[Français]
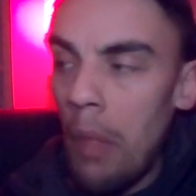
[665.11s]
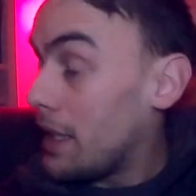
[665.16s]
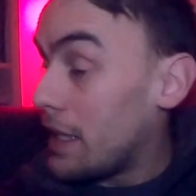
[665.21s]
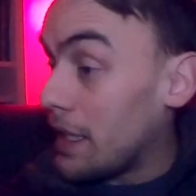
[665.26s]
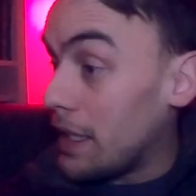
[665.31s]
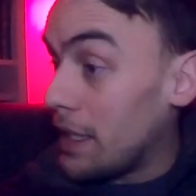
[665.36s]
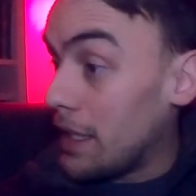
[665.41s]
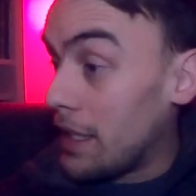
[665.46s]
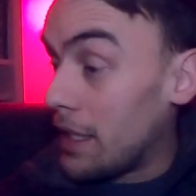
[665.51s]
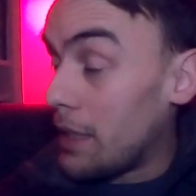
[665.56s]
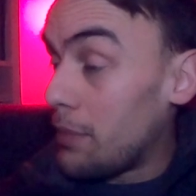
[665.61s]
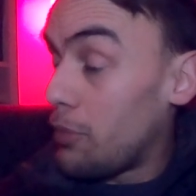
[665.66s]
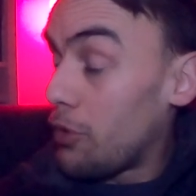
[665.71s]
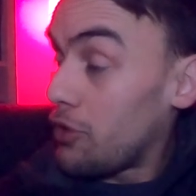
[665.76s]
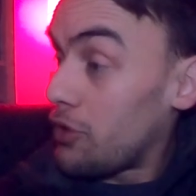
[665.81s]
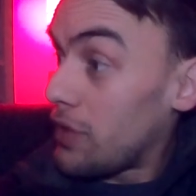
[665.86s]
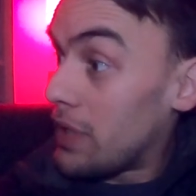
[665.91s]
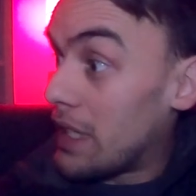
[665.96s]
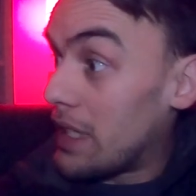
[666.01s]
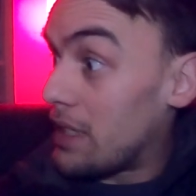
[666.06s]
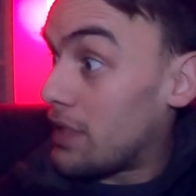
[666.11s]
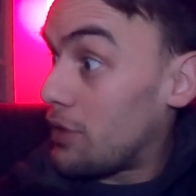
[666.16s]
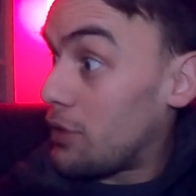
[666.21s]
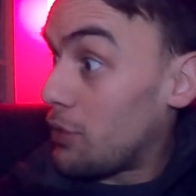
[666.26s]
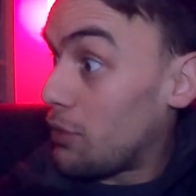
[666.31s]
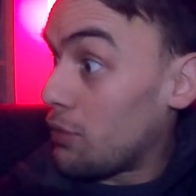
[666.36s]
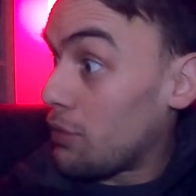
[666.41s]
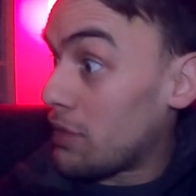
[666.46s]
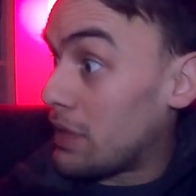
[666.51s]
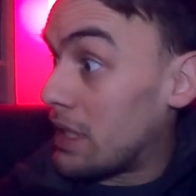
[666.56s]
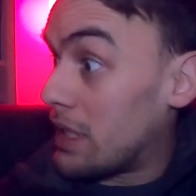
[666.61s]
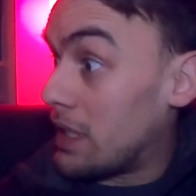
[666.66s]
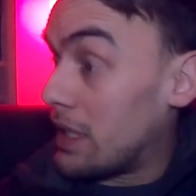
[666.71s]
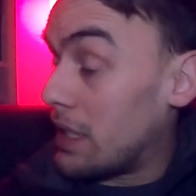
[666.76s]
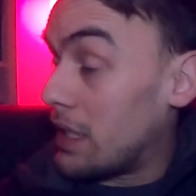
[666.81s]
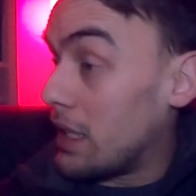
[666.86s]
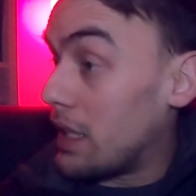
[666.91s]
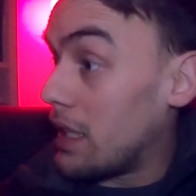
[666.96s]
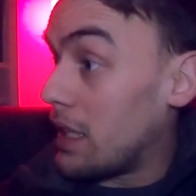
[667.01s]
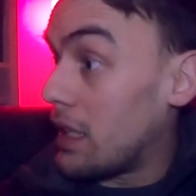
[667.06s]
Ils posent une question
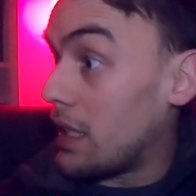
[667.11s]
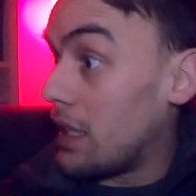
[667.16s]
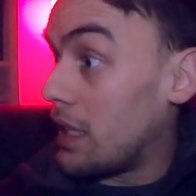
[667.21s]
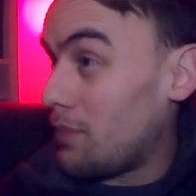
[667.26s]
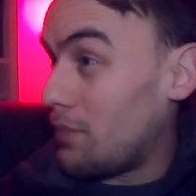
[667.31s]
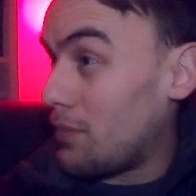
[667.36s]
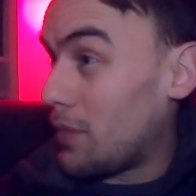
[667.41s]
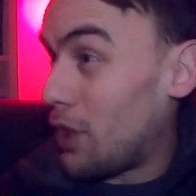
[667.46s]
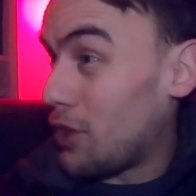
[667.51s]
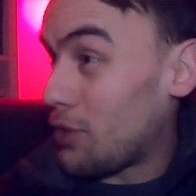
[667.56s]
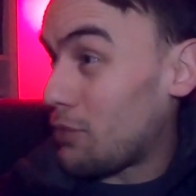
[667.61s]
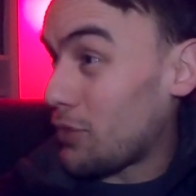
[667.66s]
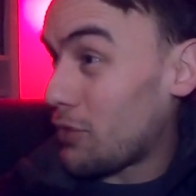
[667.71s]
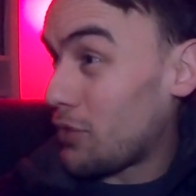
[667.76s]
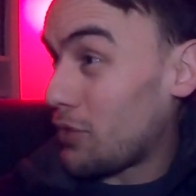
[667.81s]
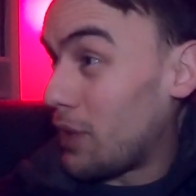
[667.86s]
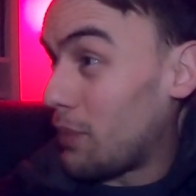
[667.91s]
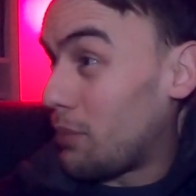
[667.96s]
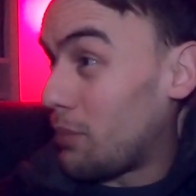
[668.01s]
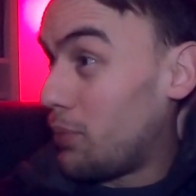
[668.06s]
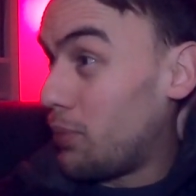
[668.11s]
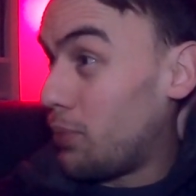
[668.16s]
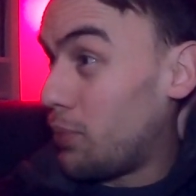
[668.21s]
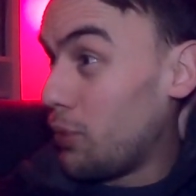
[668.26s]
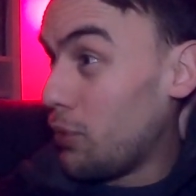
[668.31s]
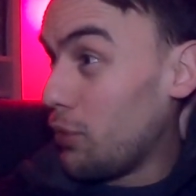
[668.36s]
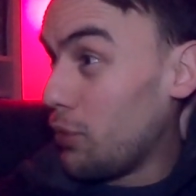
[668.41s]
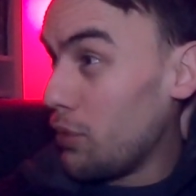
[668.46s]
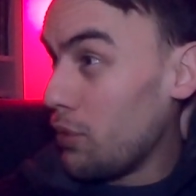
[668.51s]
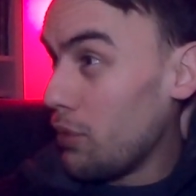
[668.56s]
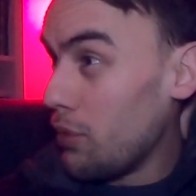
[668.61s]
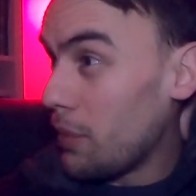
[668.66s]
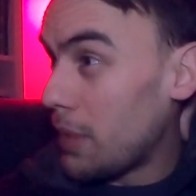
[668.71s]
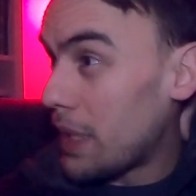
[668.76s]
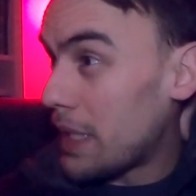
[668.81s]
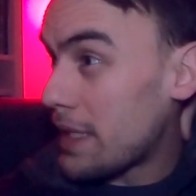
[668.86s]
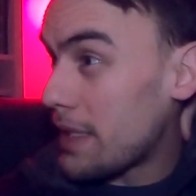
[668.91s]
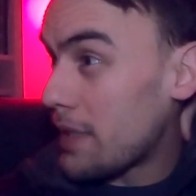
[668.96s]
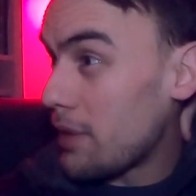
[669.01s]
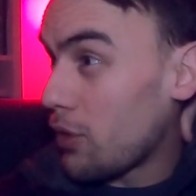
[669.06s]
qui est. Alors je m'en souviens plus, mais
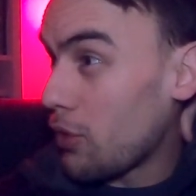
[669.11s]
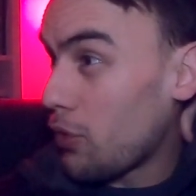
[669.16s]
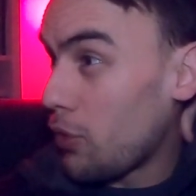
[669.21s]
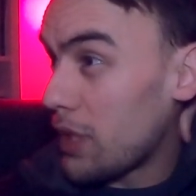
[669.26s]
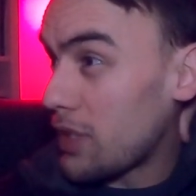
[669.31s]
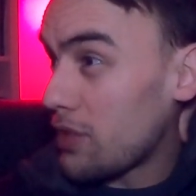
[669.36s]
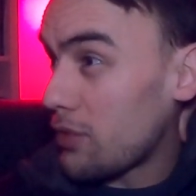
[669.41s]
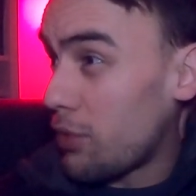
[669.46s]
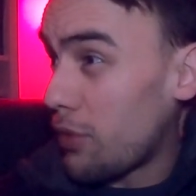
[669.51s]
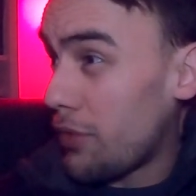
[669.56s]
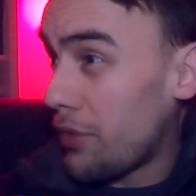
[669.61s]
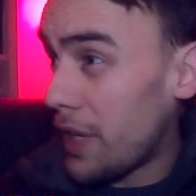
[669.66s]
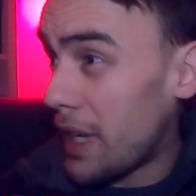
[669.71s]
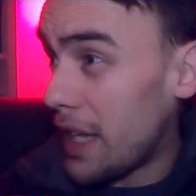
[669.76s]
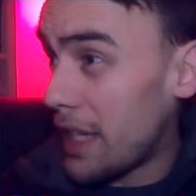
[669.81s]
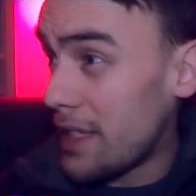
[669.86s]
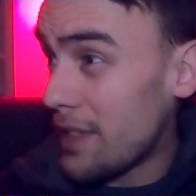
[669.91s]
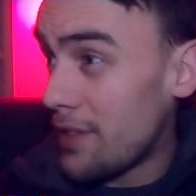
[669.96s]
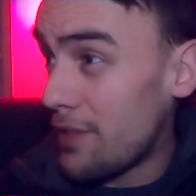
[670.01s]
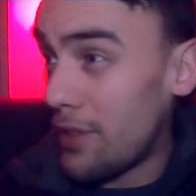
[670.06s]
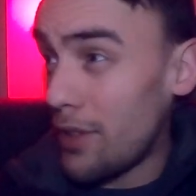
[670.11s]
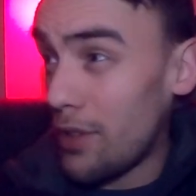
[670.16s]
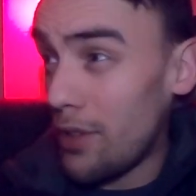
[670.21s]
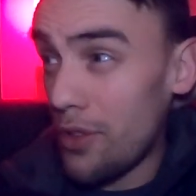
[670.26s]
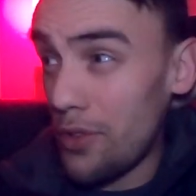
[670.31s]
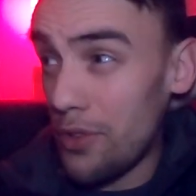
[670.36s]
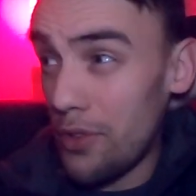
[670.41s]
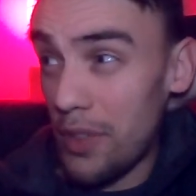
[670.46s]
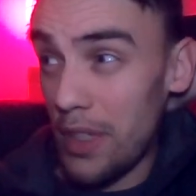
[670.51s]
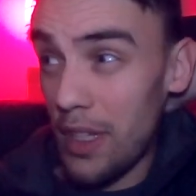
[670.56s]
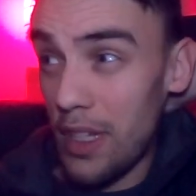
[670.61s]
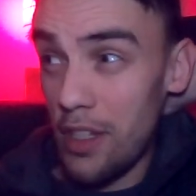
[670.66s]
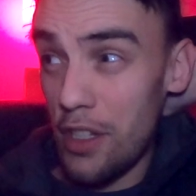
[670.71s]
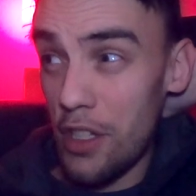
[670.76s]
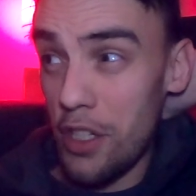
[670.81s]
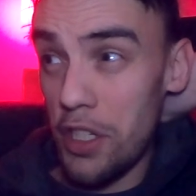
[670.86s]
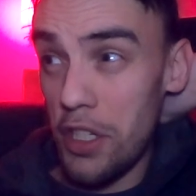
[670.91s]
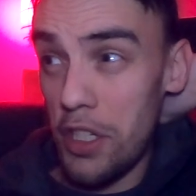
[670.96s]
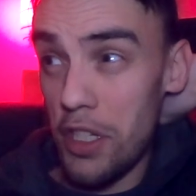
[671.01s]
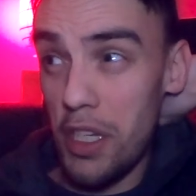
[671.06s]
c'est en gros est-ce qu'on peut faire la différence entre un
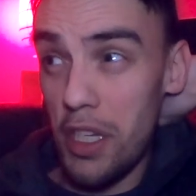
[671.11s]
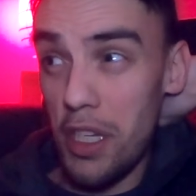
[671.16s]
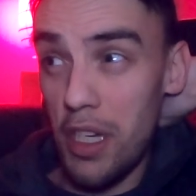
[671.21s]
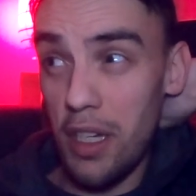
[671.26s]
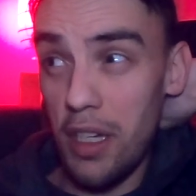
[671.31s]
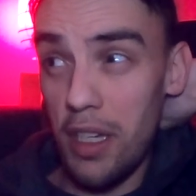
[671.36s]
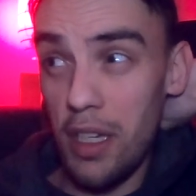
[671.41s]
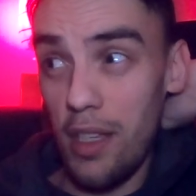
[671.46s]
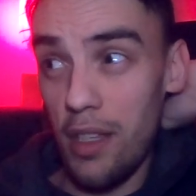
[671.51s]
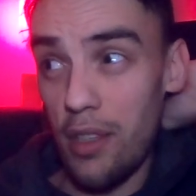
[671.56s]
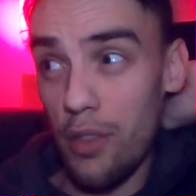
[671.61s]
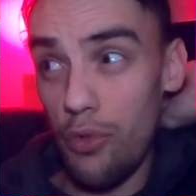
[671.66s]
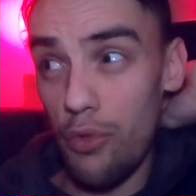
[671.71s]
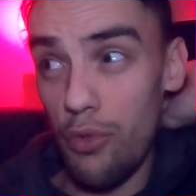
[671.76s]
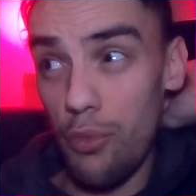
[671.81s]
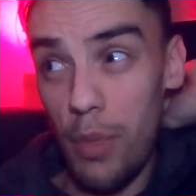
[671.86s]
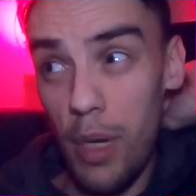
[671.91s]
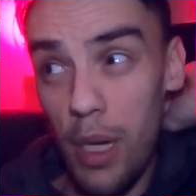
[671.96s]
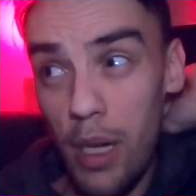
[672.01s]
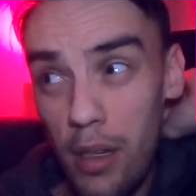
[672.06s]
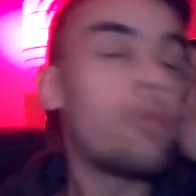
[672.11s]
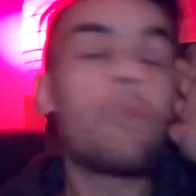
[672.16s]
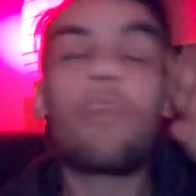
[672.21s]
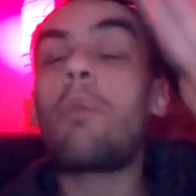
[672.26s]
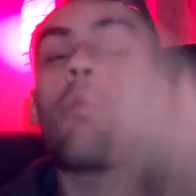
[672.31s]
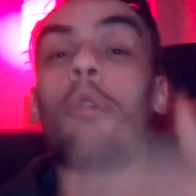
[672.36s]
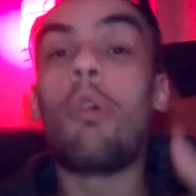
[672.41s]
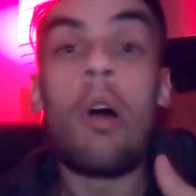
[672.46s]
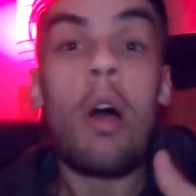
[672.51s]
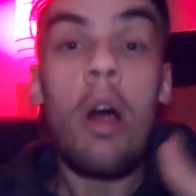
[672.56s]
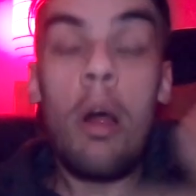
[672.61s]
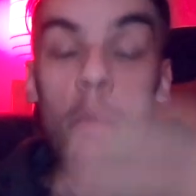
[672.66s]
chien et un humain Enfin bon,